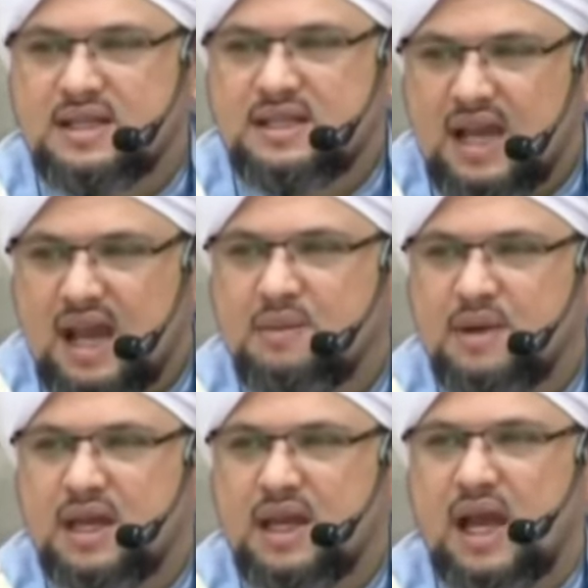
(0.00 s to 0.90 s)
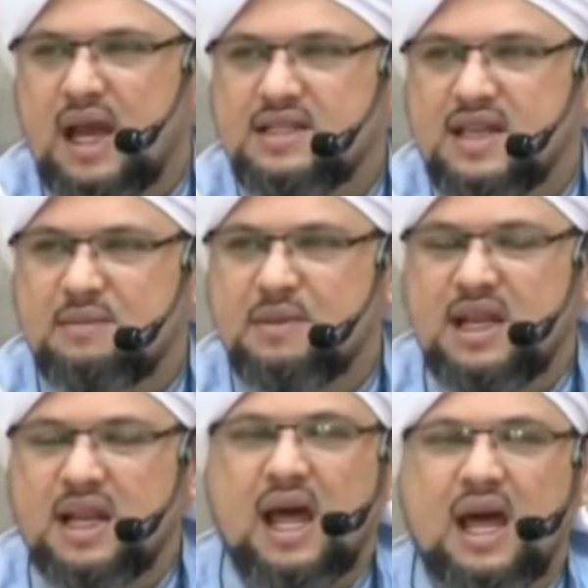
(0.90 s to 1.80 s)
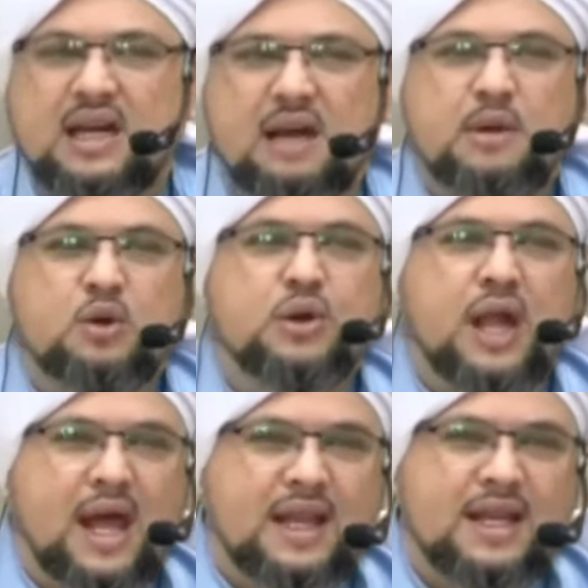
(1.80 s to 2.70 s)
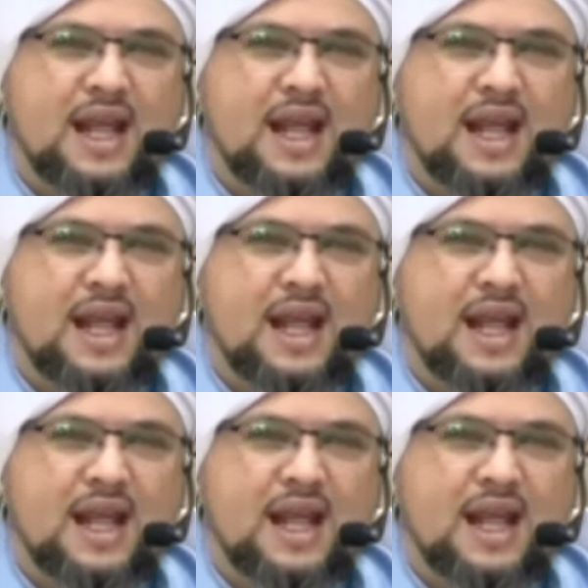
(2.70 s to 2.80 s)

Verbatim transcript: Jami' Al-Jami' lil al Quran